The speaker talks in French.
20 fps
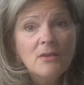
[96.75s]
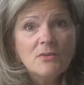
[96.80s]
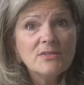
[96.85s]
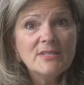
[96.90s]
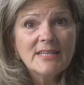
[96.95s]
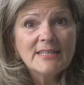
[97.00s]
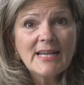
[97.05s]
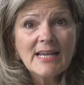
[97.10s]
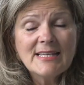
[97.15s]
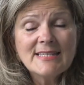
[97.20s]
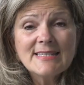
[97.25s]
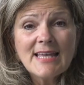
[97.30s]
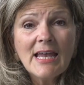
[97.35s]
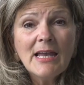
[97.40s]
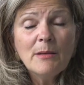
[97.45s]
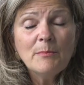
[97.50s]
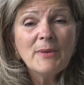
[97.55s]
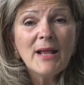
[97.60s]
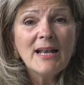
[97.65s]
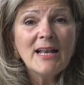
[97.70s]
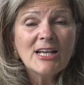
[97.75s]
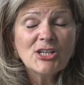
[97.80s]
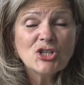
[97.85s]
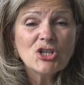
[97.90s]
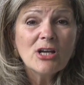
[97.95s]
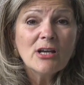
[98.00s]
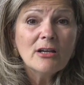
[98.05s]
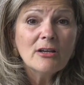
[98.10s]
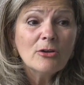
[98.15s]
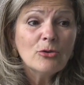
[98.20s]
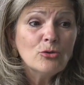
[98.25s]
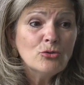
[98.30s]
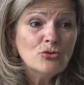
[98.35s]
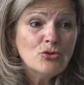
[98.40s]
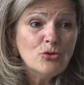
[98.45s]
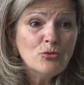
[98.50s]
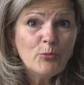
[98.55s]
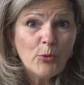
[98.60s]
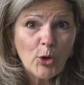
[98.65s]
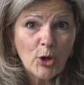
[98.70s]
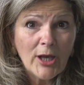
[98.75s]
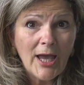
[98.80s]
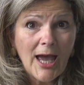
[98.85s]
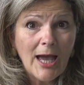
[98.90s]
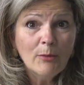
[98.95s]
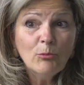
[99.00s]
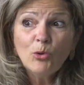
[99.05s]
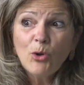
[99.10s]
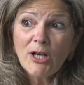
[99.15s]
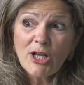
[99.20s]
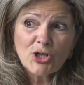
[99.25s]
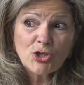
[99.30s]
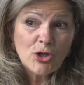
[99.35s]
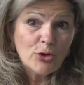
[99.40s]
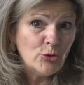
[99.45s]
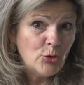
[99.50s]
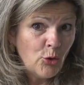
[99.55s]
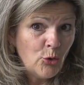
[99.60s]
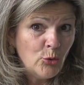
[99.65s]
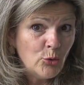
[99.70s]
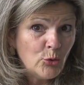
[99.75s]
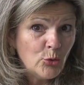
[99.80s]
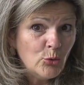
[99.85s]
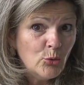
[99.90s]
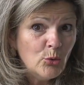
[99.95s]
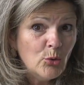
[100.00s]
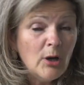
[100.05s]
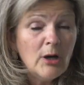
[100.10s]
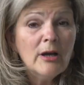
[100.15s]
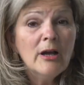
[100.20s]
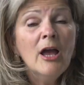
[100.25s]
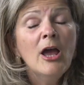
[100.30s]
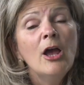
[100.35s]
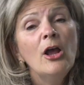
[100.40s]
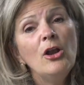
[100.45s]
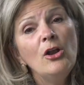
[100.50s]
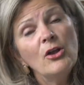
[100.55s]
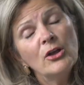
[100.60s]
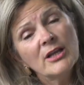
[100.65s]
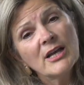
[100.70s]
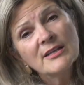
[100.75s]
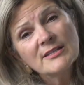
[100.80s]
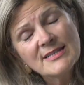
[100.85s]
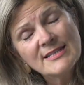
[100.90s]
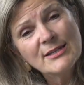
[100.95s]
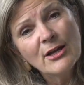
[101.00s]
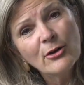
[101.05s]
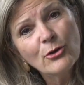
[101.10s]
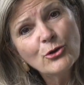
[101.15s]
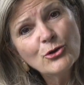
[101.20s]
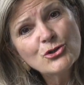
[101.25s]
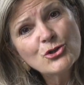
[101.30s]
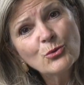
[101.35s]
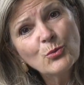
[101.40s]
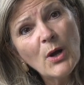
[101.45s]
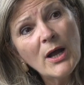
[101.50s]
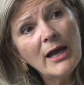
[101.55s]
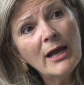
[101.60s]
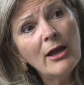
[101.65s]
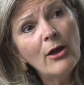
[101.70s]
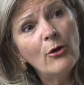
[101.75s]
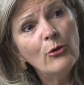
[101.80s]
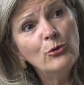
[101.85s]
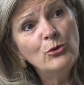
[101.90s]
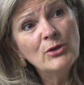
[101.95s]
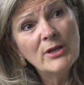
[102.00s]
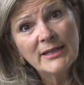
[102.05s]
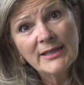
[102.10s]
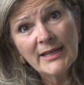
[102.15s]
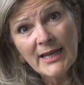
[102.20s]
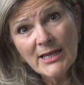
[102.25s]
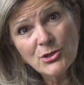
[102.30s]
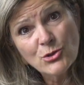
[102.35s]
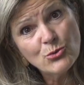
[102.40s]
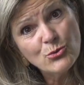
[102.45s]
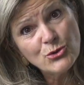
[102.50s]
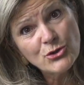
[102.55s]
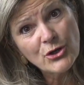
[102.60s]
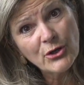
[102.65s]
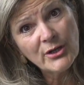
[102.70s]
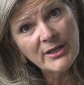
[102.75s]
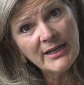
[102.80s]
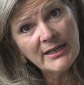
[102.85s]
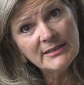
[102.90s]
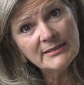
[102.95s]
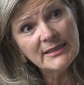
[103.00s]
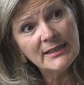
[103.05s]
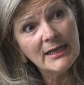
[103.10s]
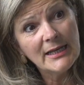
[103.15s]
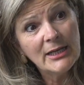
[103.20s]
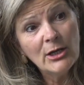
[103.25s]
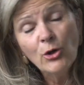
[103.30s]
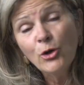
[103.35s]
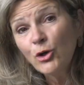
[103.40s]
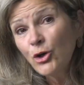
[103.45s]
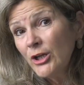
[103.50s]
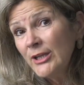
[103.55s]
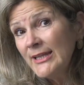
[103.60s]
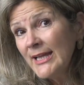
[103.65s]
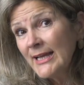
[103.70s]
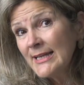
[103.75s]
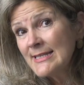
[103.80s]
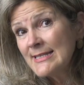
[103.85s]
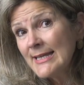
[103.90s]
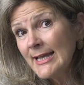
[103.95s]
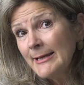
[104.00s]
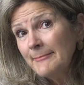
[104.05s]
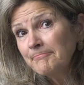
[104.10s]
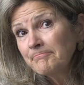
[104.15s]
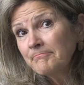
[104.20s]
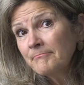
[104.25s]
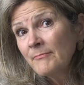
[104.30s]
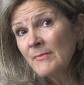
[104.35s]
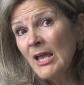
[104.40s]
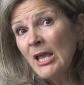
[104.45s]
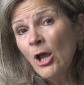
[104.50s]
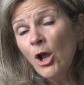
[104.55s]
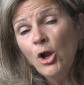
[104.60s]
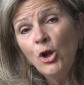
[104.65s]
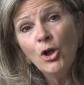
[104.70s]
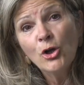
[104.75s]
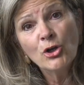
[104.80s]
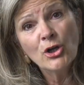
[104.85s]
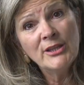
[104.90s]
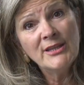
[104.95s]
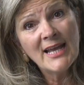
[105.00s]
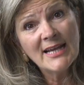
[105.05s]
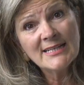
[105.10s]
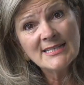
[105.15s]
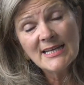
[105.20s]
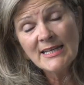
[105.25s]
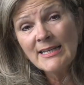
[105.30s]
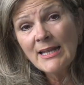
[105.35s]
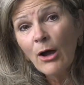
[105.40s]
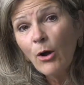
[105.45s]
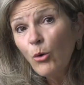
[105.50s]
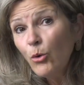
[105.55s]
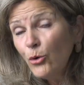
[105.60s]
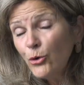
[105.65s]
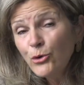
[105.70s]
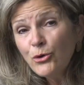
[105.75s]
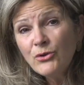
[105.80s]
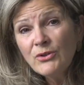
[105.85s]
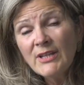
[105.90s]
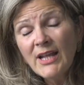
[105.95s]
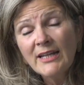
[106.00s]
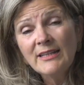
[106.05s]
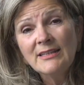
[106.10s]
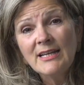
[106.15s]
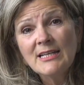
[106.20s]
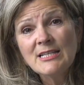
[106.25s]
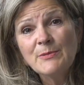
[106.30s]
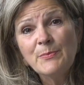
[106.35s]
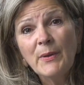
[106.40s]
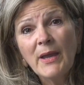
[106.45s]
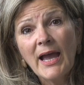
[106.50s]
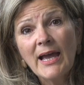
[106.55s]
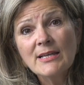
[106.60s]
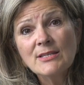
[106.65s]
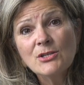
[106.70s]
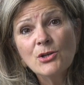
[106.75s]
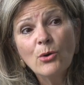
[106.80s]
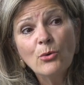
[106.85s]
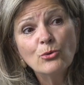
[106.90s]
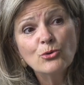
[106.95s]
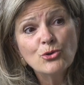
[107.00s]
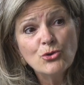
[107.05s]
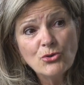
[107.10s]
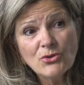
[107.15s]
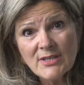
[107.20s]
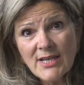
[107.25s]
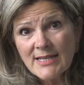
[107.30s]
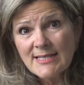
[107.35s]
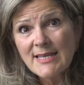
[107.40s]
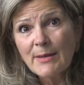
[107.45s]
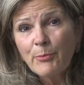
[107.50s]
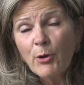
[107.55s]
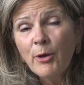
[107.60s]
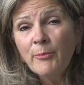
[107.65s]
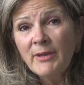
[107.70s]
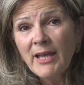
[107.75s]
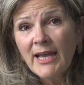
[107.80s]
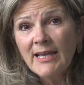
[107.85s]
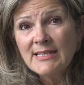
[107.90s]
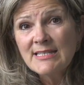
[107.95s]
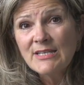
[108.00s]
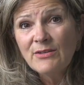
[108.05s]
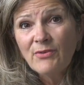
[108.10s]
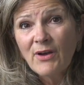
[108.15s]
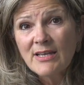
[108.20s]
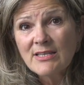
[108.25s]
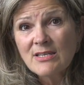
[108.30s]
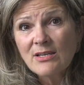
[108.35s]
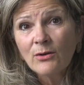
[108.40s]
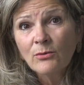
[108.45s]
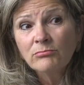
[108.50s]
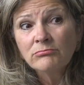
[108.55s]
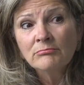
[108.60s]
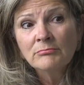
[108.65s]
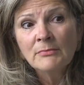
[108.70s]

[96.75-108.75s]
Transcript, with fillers: C'est très simple. À l'achat du programme ou à l'achat d'un cours, le candidat reçoit une adresse où se connecter et un code d'accès. Le code d'accès n'a aucune date d'expiration jusqu'à sa première activation.